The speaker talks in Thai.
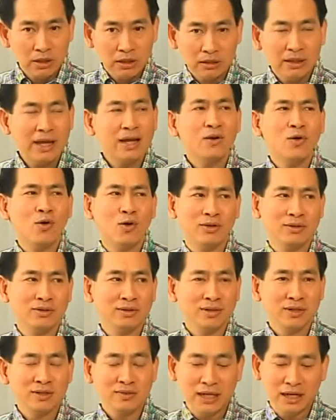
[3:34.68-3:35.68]
แน่นอน
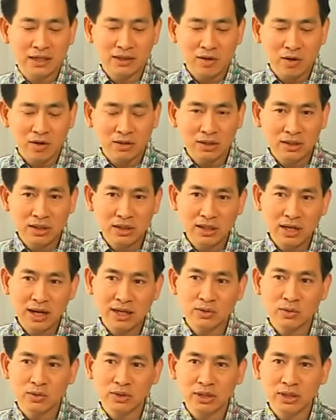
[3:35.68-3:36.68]
อย่างตอนที่ล่า
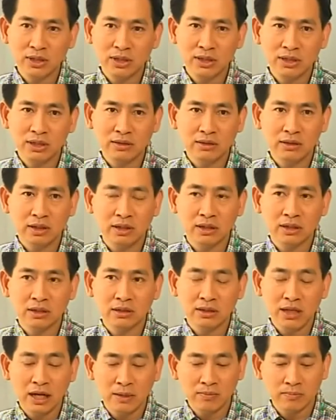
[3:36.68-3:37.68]
สุดที่
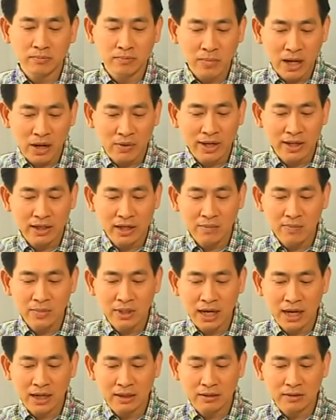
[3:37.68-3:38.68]
ทางมหาวิทยาลัยได้มี
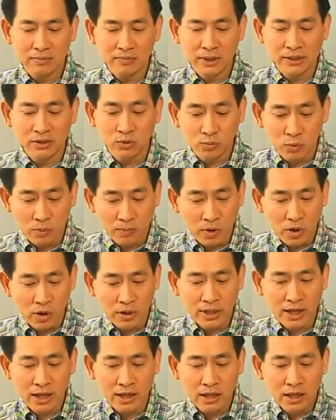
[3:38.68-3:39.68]
การเป็นศูนย์บ่มเพาะ
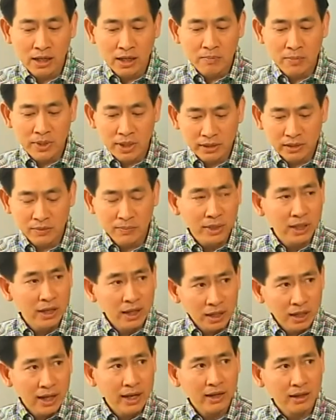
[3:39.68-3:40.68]
เนี่ยมี SME
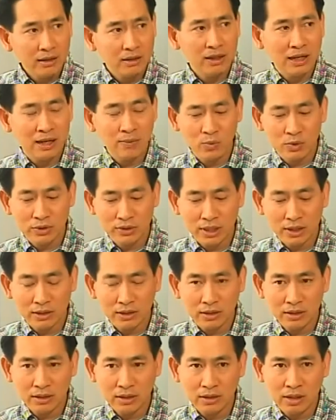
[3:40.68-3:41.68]
เล็กๆหลายบริษัท
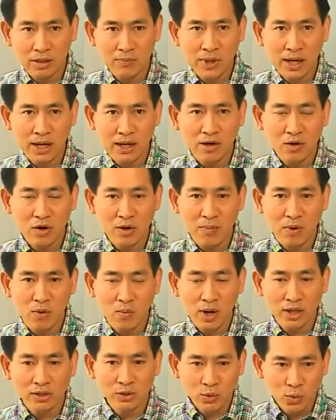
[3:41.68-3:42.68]
ก็เข้ามาแล้วก็บอก
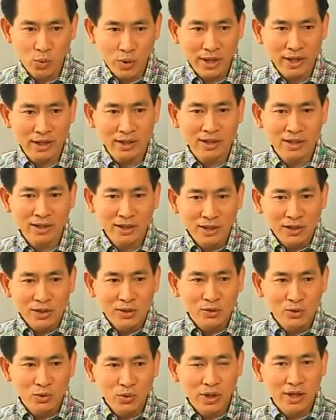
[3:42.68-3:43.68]
ว่าช่
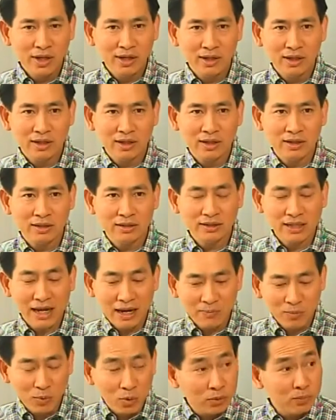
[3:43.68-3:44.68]
วยสร้าง
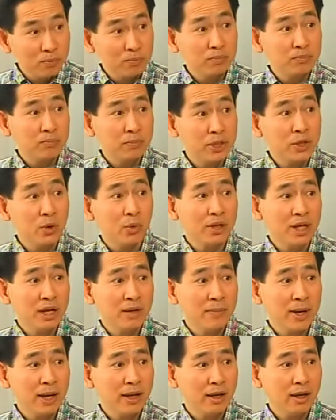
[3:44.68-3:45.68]
ผลประโยชน์ได้
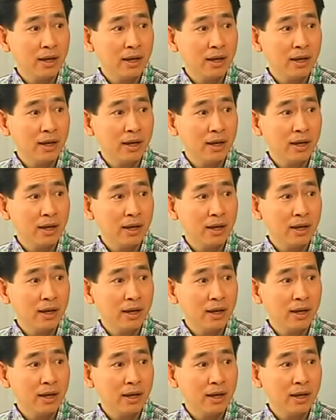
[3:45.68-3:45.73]
ไหม